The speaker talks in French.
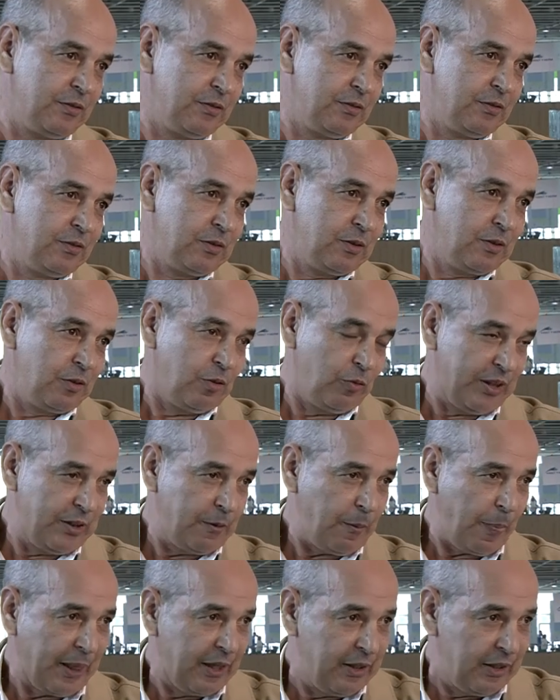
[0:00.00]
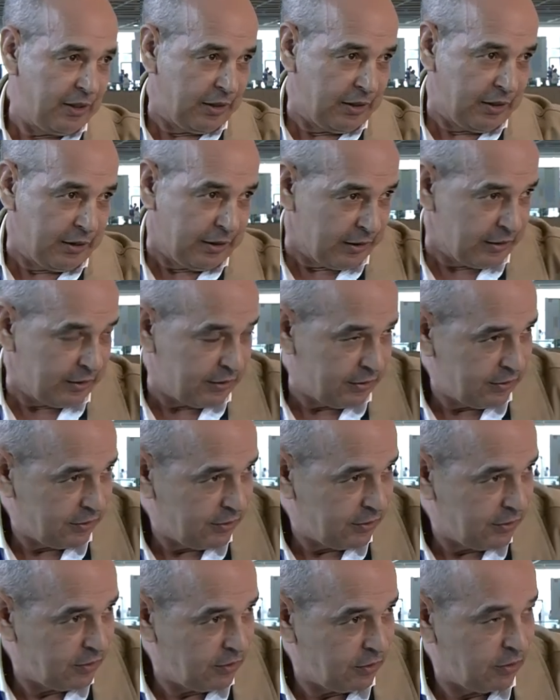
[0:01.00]
Ah oui, oui. donc vous êtes présent sur le
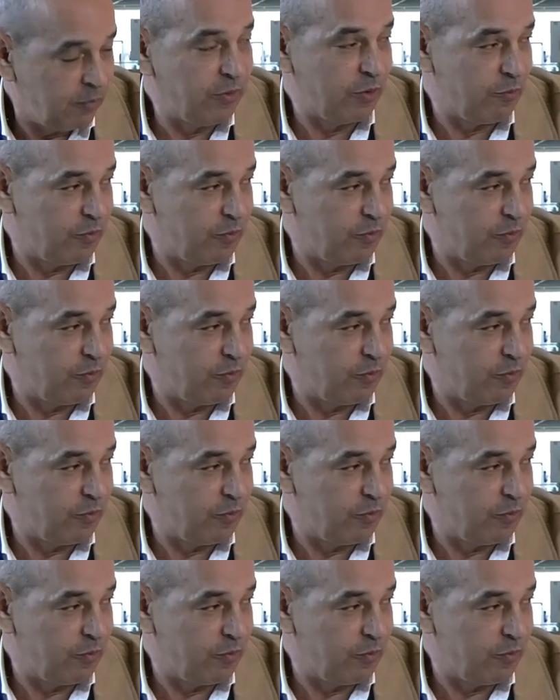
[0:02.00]
continent africain.